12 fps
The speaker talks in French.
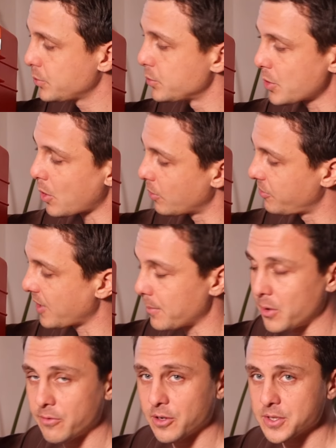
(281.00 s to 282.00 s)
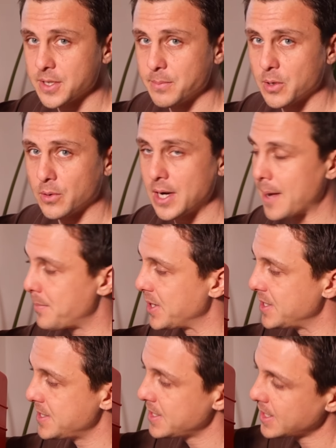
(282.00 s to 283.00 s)
tout en refermant forcément la
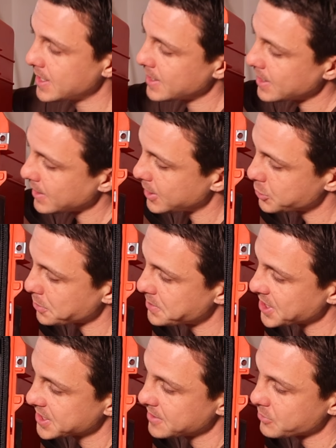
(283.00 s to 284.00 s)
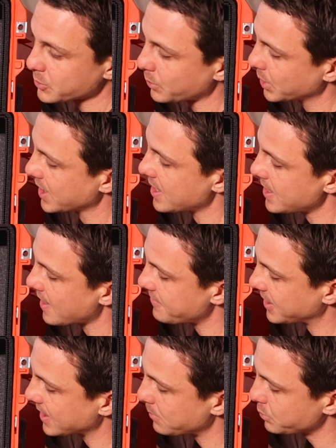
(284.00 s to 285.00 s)
pellie. Les objectifs seront calés
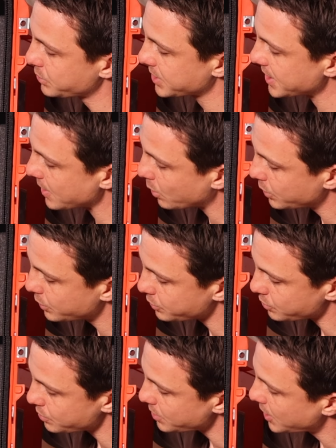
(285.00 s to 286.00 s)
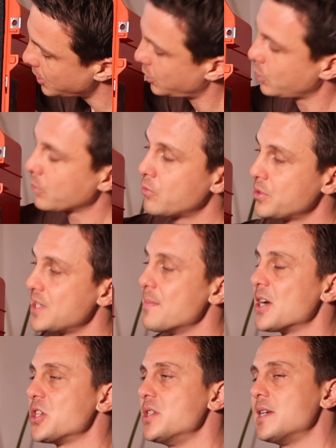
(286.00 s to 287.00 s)
avec la mousse qui est au-dessus. Donc vous
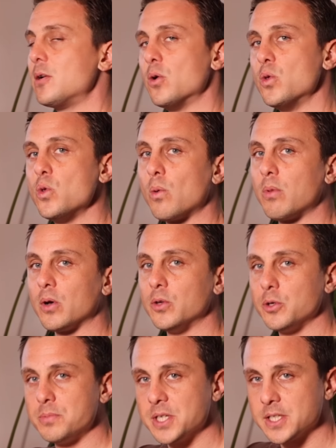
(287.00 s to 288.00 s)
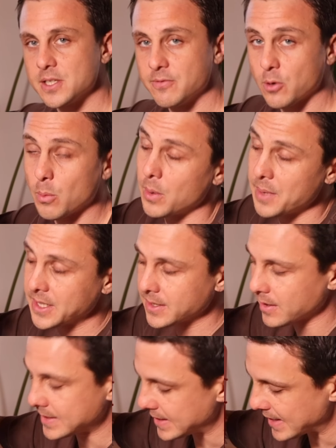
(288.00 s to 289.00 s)
imaginez le nombre d'objectifs qu'on peut
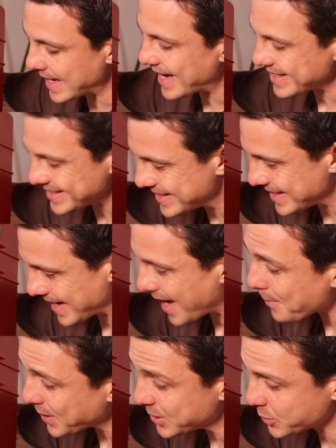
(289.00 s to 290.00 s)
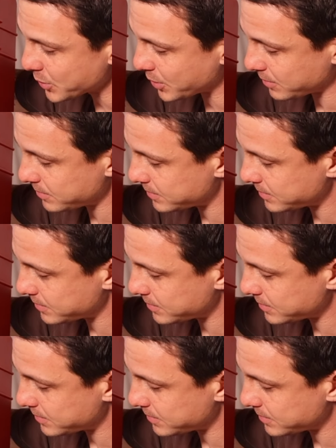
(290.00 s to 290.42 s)
mettre. C'est assez impressionnant.